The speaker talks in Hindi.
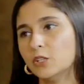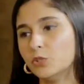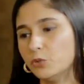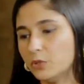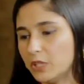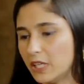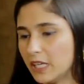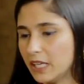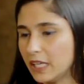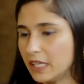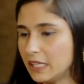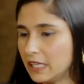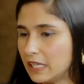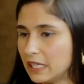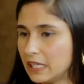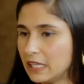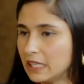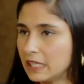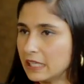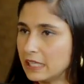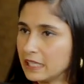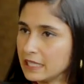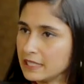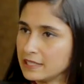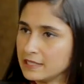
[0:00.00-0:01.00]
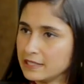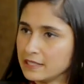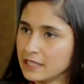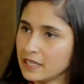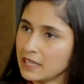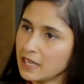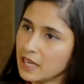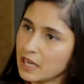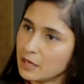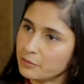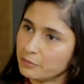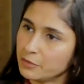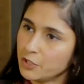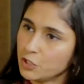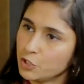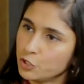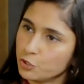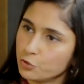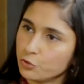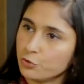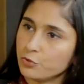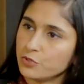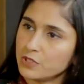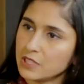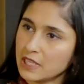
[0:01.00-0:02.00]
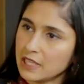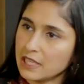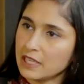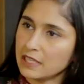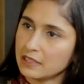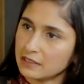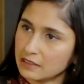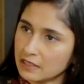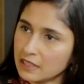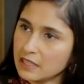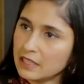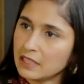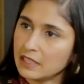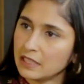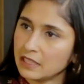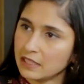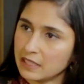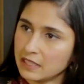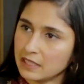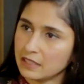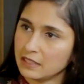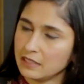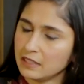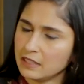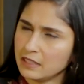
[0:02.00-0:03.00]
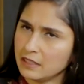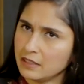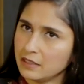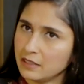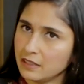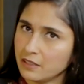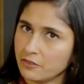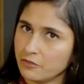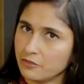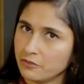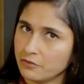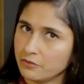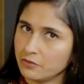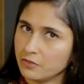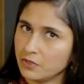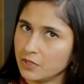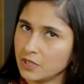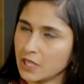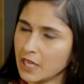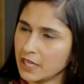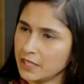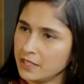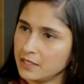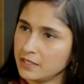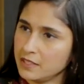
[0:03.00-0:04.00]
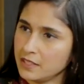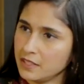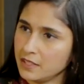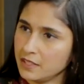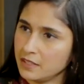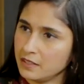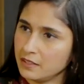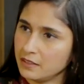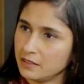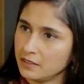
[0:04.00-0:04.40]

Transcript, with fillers: तो ये ये किस्तें आपने शुरू से ही इतनी ही लिखी थी नाइन्टी